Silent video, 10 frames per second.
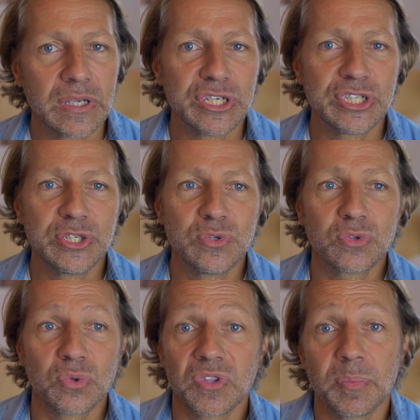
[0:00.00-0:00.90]
Je dis juste
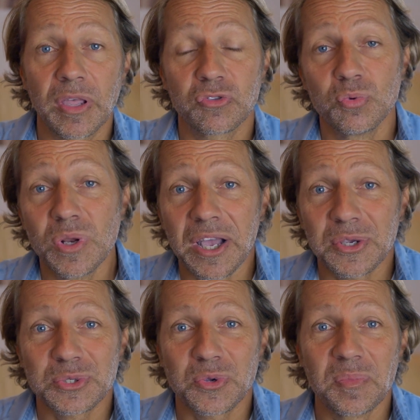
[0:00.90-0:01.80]
que c'est par celui-là
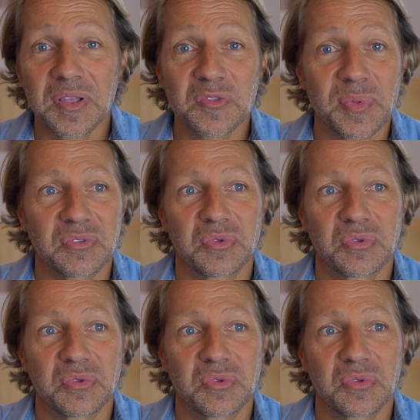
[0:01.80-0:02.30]
que je commence parce